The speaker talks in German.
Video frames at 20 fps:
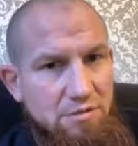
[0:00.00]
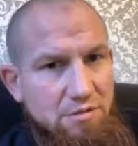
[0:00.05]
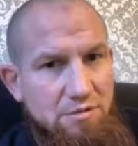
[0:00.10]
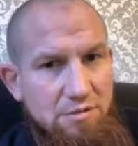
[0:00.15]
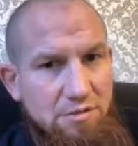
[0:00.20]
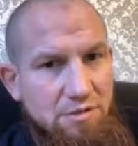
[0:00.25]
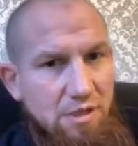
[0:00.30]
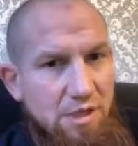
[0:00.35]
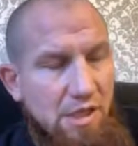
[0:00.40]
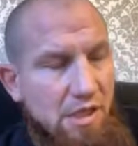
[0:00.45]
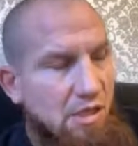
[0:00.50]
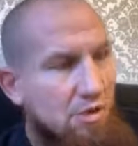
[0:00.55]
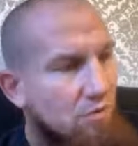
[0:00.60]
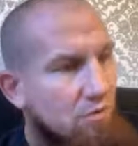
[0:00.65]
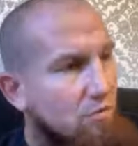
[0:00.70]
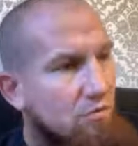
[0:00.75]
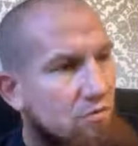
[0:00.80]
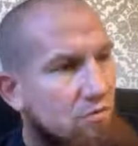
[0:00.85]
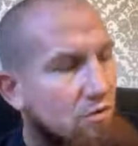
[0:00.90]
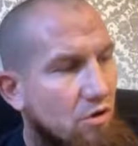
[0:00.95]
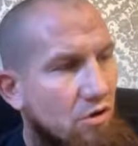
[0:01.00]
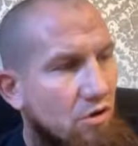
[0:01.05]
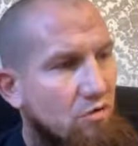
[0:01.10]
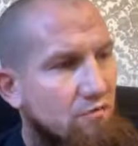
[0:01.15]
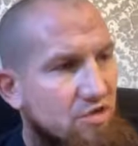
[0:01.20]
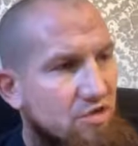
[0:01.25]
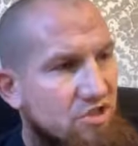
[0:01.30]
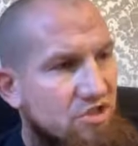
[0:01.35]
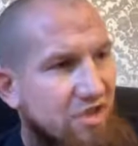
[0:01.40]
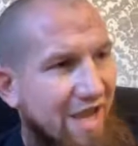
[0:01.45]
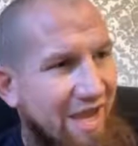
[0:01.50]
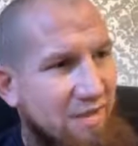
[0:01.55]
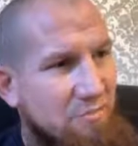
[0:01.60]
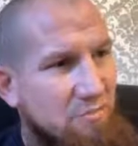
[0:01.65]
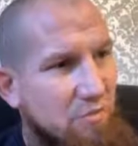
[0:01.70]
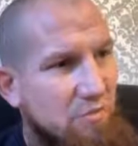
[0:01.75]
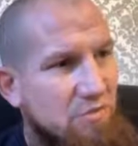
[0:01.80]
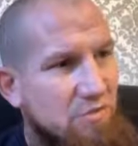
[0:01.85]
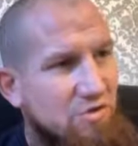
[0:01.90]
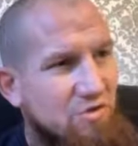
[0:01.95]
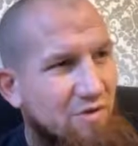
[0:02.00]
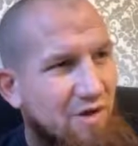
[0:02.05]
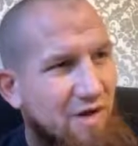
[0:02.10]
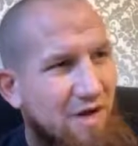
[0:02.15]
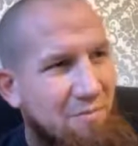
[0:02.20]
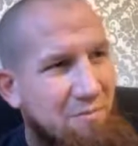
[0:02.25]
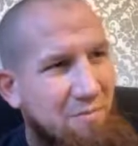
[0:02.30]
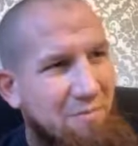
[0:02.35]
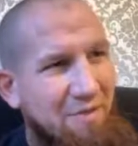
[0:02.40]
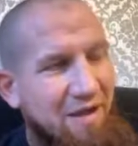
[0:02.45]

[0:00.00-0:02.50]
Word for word: Äh, ohne irgendwelche Hemmungen zu haben.